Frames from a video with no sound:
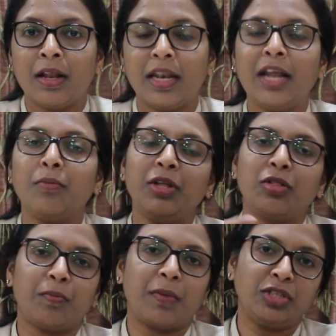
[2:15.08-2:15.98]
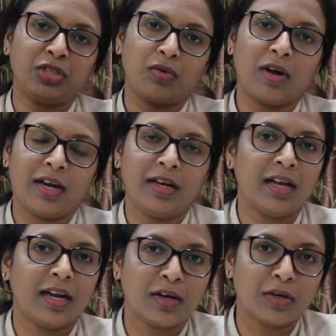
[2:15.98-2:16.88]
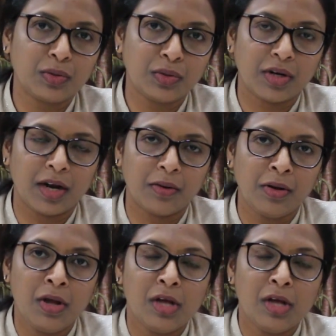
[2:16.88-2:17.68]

నేను మీతో పంచుకోవాలని నేను అనుకుంటున్నాను